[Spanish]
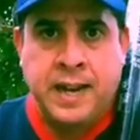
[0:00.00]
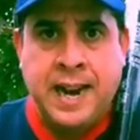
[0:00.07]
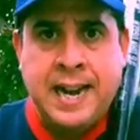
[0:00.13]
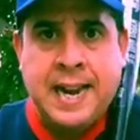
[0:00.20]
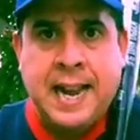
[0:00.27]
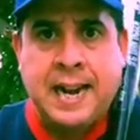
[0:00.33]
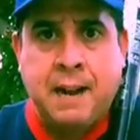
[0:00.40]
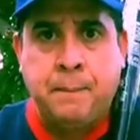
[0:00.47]

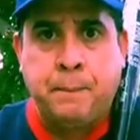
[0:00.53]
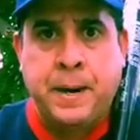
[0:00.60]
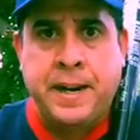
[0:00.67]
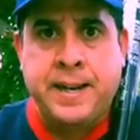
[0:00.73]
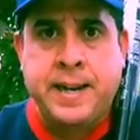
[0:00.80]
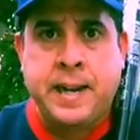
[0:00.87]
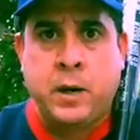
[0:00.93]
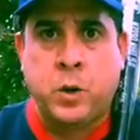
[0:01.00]
en la
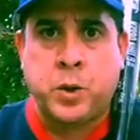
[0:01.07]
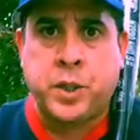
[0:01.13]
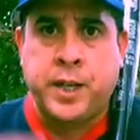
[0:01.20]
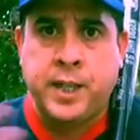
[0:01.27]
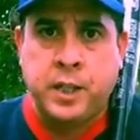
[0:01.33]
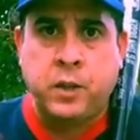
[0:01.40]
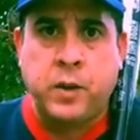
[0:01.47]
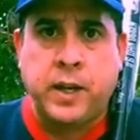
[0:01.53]
campaña, los
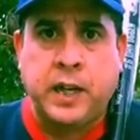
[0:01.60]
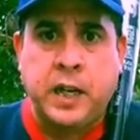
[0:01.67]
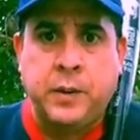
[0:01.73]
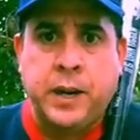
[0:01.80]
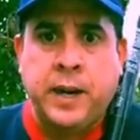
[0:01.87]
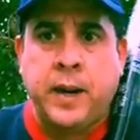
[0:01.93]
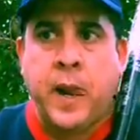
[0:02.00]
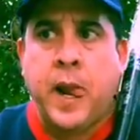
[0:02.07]
Indios de
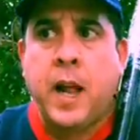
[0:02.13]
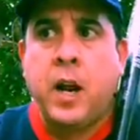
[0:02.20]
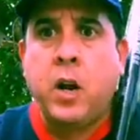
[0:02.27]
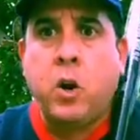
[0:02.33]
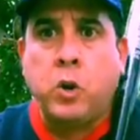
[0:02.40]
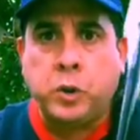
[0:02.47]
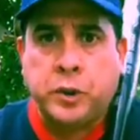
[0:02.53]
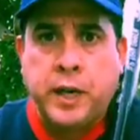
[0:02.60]
Cleveland
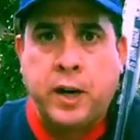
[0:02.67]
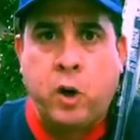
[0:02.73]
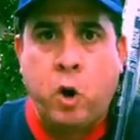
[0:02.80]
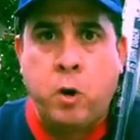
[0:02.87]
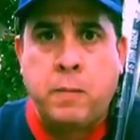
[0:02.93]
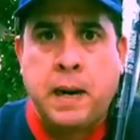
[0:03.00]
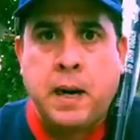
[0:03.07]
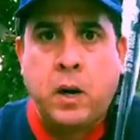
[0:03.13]
con
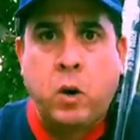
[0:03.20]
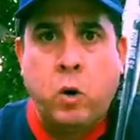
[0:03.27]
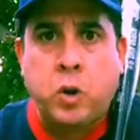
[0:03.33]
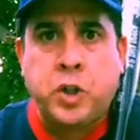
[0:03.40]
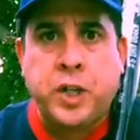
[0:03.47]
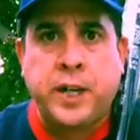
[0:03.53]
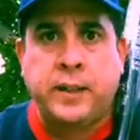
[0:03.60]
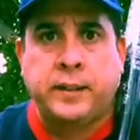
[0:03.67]

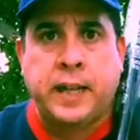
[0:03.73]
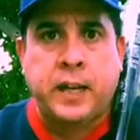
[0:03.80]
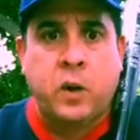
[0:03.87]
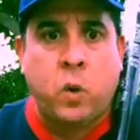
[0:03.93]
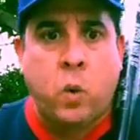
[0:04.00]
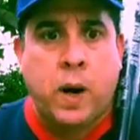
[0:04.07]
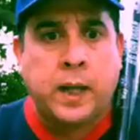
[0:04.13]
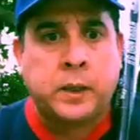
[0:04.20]

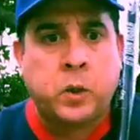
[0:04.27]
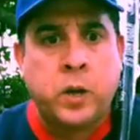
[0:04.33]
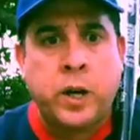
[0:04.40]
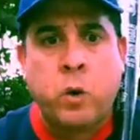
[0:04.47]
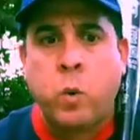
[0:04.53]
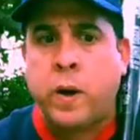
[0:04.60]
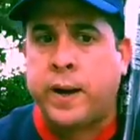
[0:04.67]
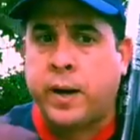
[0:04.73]

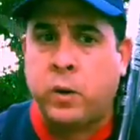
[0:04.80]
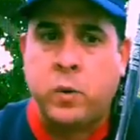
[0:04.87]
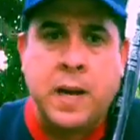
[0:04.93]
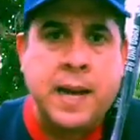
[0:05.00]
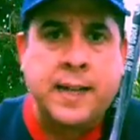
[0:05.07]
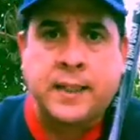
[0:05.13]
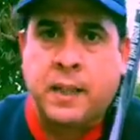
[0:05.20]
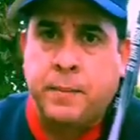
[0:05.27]
3,84. En
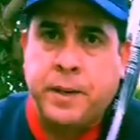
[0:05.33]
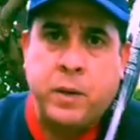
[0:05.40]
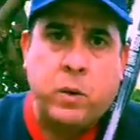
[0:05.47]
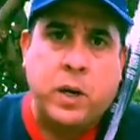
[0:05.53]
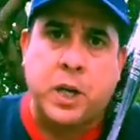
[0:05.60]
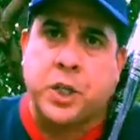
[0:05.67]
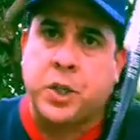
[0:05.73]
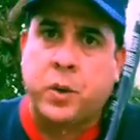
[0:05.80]
cuadrangulares también
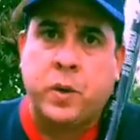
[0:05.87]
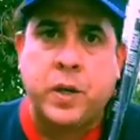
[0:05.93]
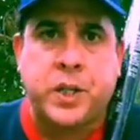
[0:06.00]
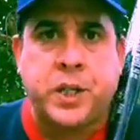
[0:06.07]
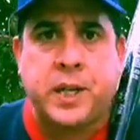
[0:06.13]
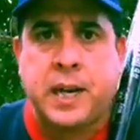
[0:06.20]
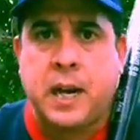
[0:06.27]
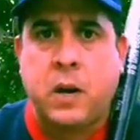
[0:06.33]
los cachorros
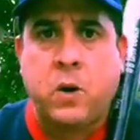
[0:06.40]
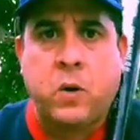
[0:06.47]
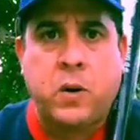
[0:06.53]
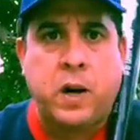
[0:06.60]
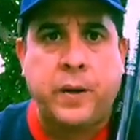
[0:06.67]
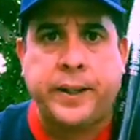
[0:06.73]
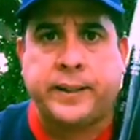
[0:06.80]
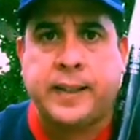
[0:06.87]
de Chicago
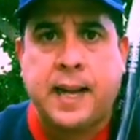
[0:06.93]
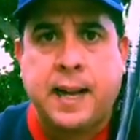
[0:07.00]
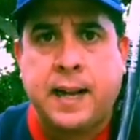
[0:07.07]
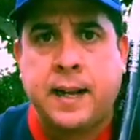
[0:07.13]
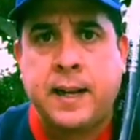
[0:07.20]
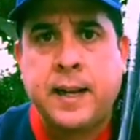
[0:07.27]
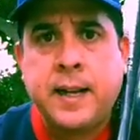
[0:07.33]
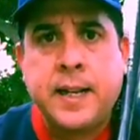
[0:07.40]
con la
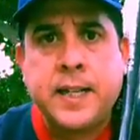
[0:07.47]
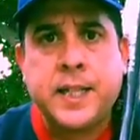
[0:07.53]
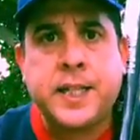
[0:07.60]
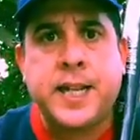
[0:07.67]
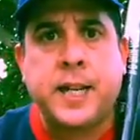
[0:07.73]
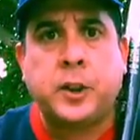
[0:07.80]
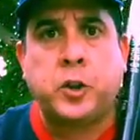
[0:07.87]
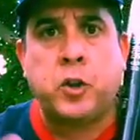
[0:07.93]
ventaja
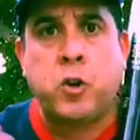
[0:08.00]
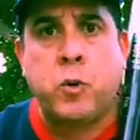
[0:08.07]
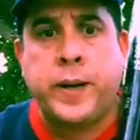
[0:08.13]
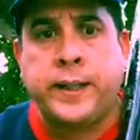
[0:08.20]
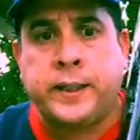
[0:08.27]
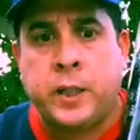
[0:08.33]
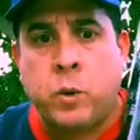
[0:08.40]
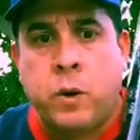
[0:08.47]

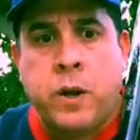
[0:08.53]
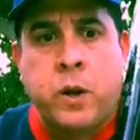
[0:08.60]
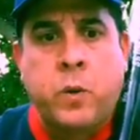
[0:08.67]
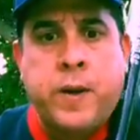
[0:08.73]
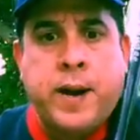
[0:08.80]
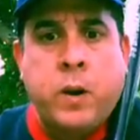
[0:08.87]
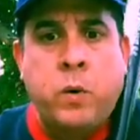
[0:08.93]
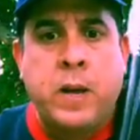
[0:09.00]
199
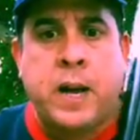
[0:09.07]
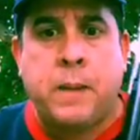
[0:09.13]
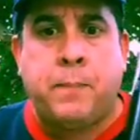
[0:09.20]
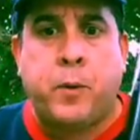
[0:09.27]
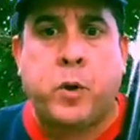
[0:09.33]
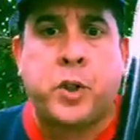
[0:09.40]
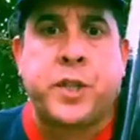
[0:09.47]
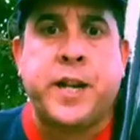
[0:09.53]
cuadrangulares
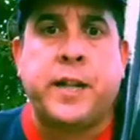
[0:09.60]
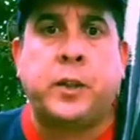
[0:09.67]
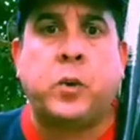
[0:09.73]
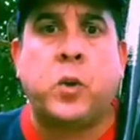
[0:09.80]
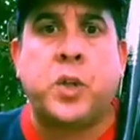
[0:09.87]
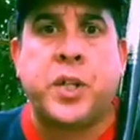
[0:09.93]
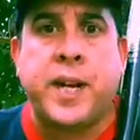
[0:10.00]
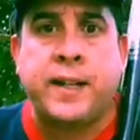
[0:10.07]
por
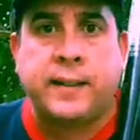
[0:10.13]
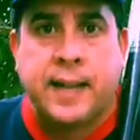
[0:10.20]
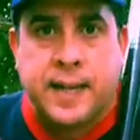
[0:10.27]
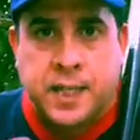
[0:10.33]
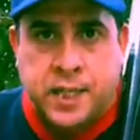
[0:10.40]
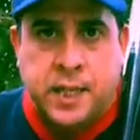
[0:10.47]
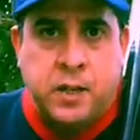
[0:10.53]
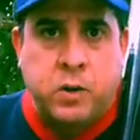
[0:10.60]

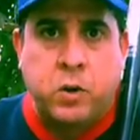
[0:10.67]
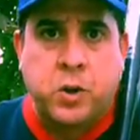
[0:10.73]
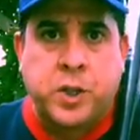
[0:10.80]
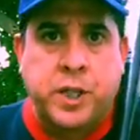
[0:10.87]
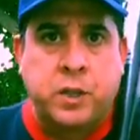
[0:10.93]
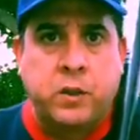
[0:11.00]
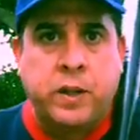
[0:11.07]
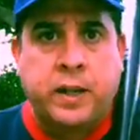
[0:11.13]
185
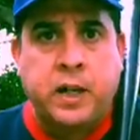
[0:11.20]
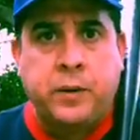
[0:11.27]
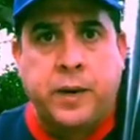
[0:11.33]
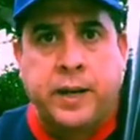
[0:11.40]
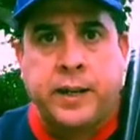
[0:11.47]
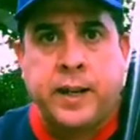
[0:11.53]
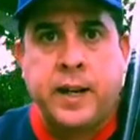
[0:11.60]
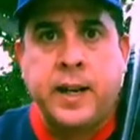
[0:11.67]
los indios de
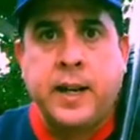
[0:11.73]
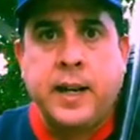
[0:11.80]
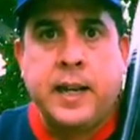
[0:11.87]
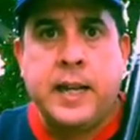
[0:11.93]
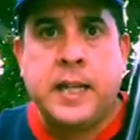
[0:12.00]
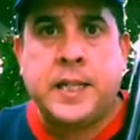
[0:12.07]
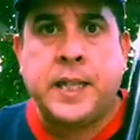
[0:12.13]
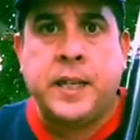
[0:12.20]
Cleveland.
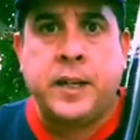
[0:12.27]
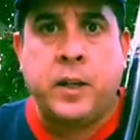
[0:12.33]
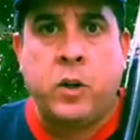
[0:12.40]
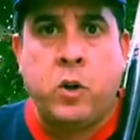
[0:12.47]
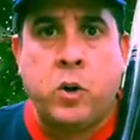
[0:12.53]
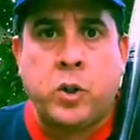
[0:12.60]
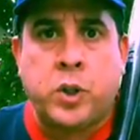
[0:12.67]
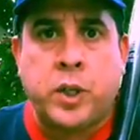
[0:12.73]
Es decir,
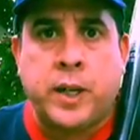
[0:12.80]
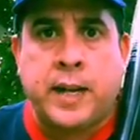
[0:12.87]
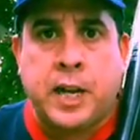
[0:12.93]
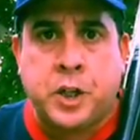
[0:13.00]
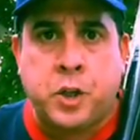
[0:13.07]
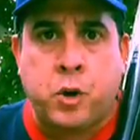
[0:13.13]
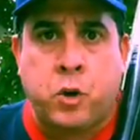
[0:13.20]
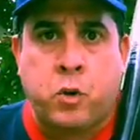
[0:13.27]
los eh,
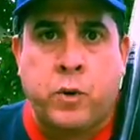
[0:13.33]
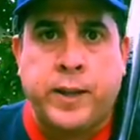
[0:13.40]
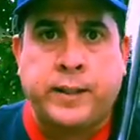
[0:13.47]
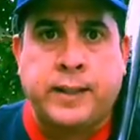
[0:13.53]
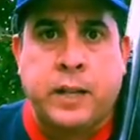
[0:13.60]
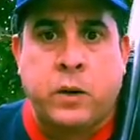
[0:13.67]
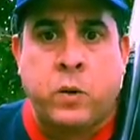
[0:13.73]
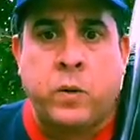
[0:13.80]
cachorros
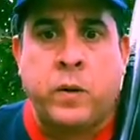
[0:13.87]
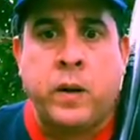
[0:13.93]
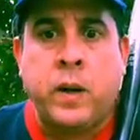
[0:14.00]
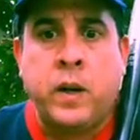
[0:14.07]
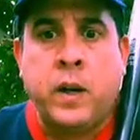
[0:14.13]
conectaron